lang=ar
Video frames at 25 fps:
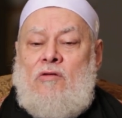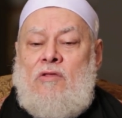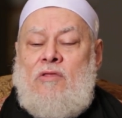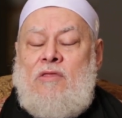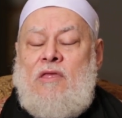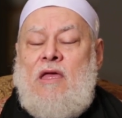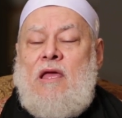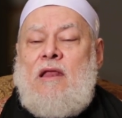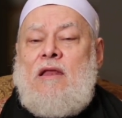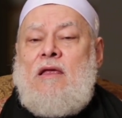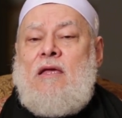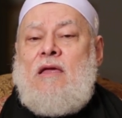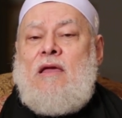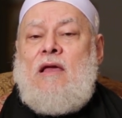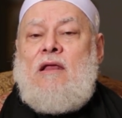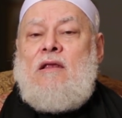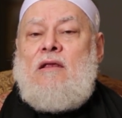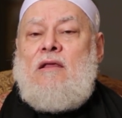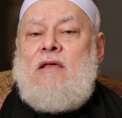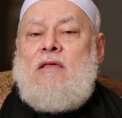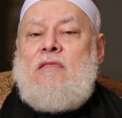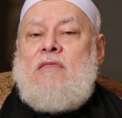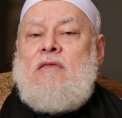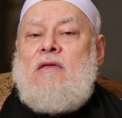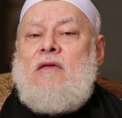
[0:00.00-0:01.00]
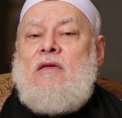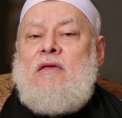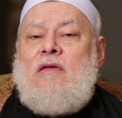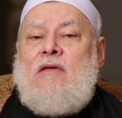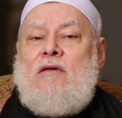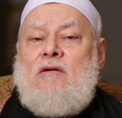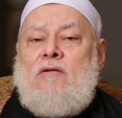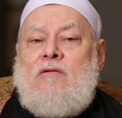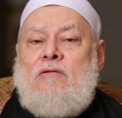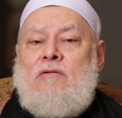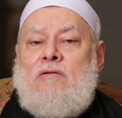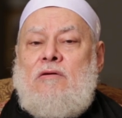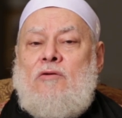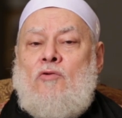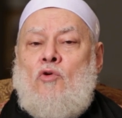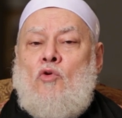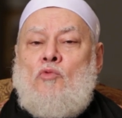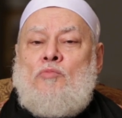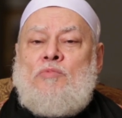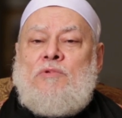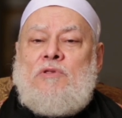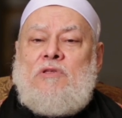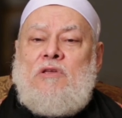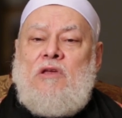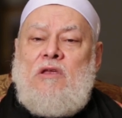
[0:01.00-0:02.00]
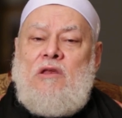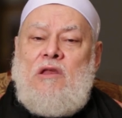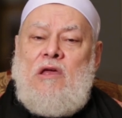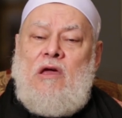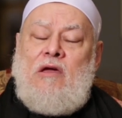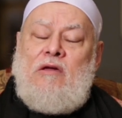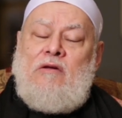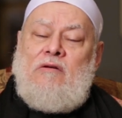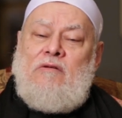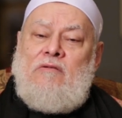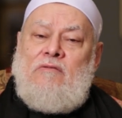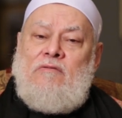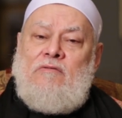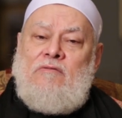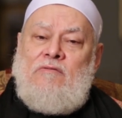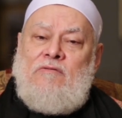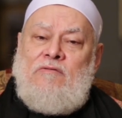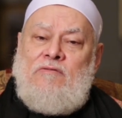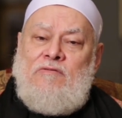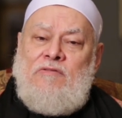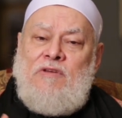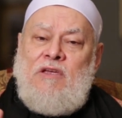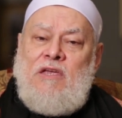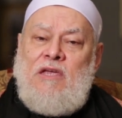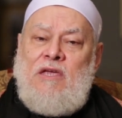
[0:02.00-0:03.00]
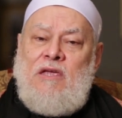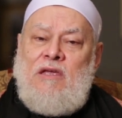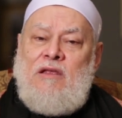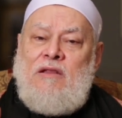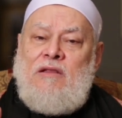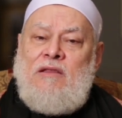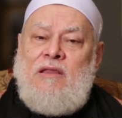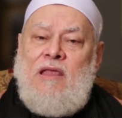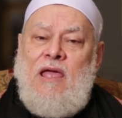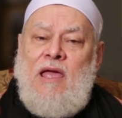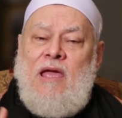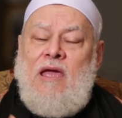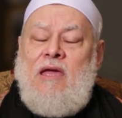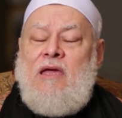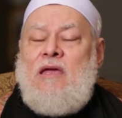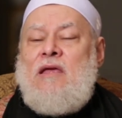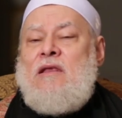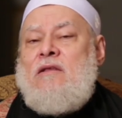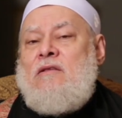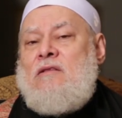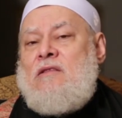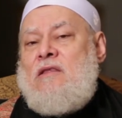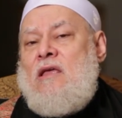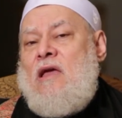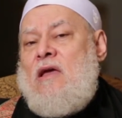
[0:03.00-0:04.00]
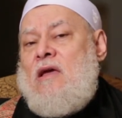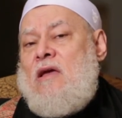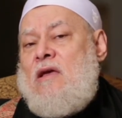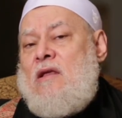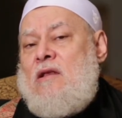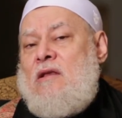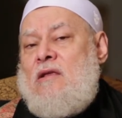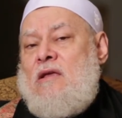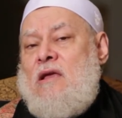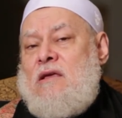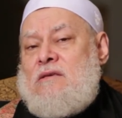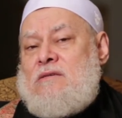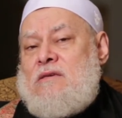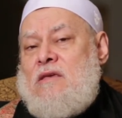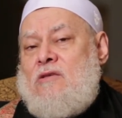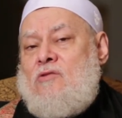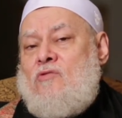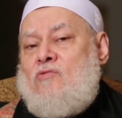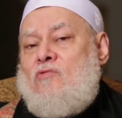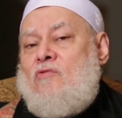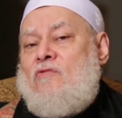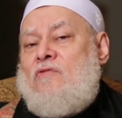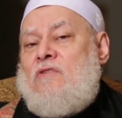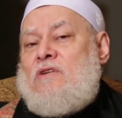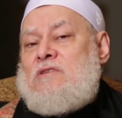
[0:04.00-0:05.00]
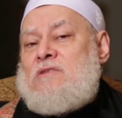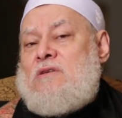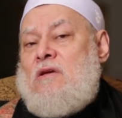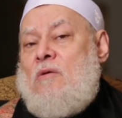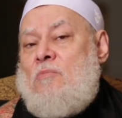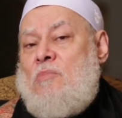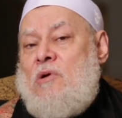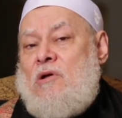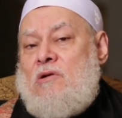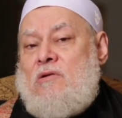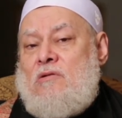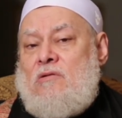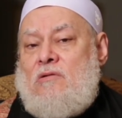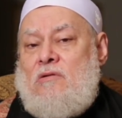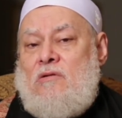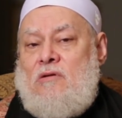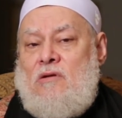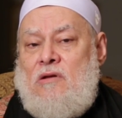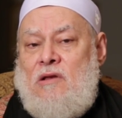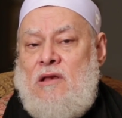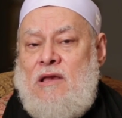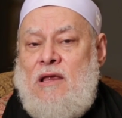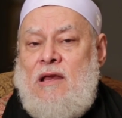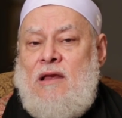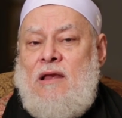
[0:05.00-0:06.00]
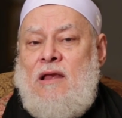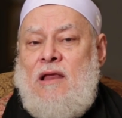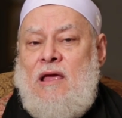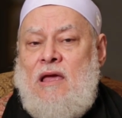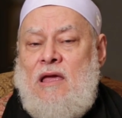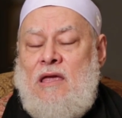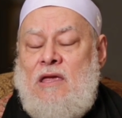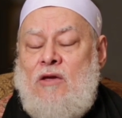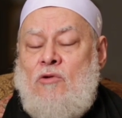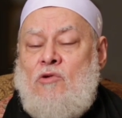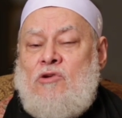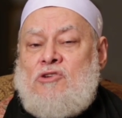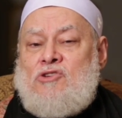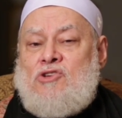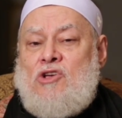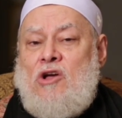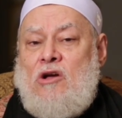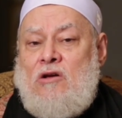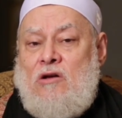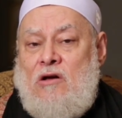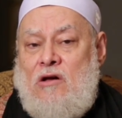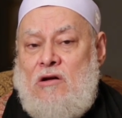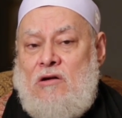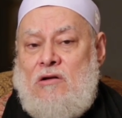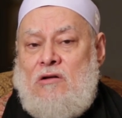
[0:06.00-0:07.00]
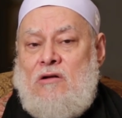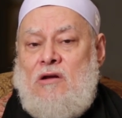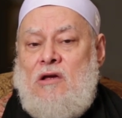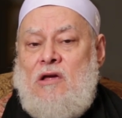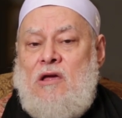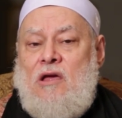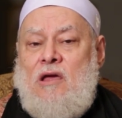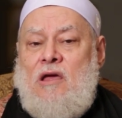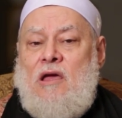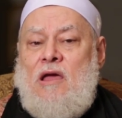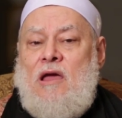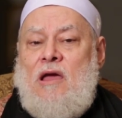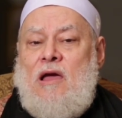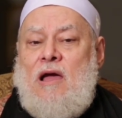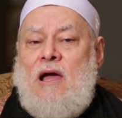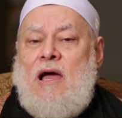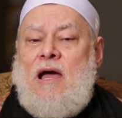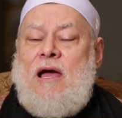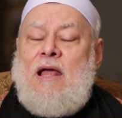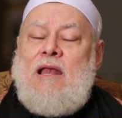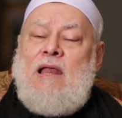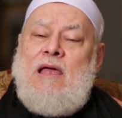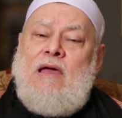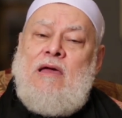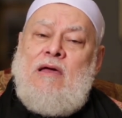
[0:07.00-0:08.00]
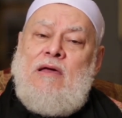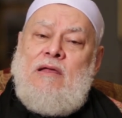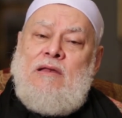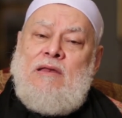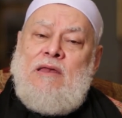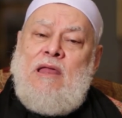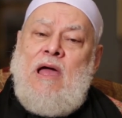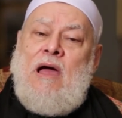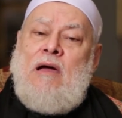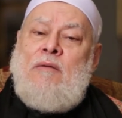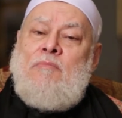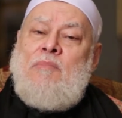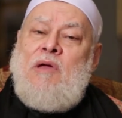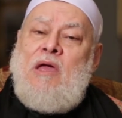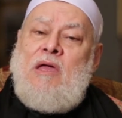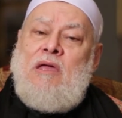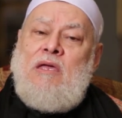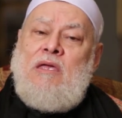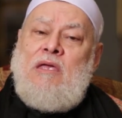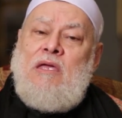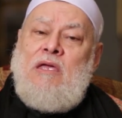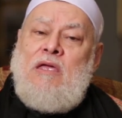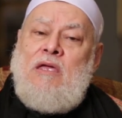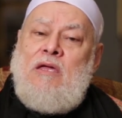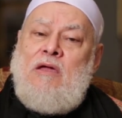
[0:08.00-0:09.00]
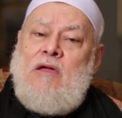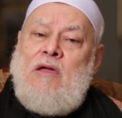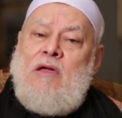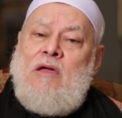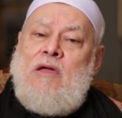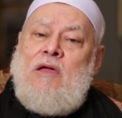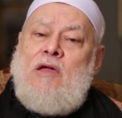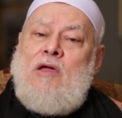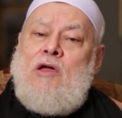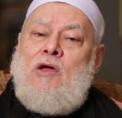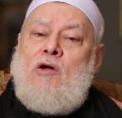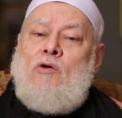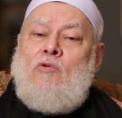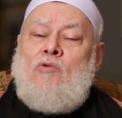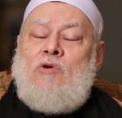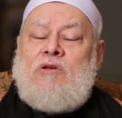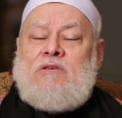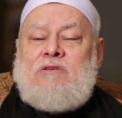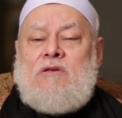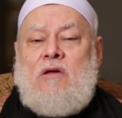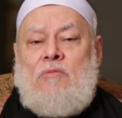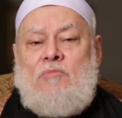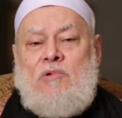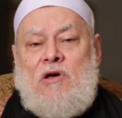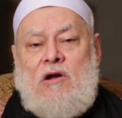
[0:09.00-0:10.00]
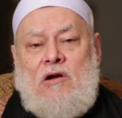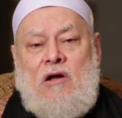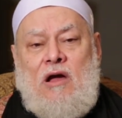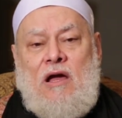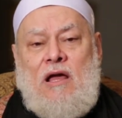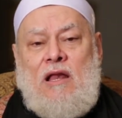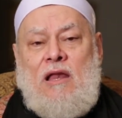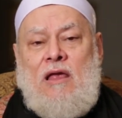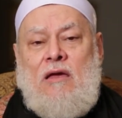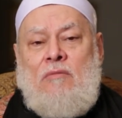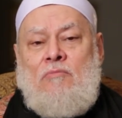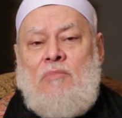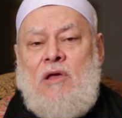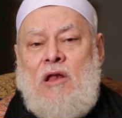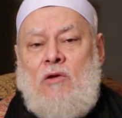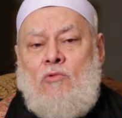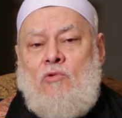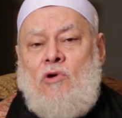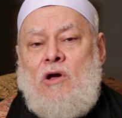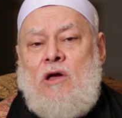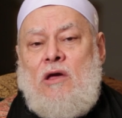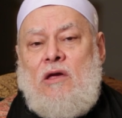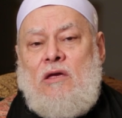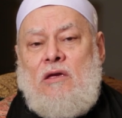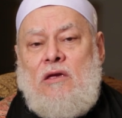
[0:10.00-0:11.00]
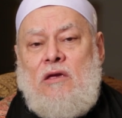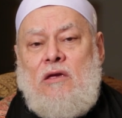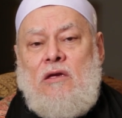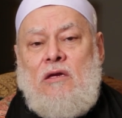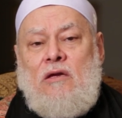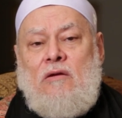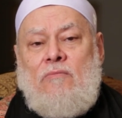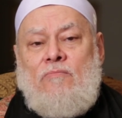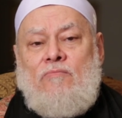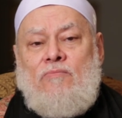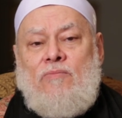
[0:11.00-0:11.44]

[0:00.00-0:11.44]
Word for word: ذلك الذي ابطن في داء داخل جسد فصبر لله وشكر على نعمائه وصبر على بلوائه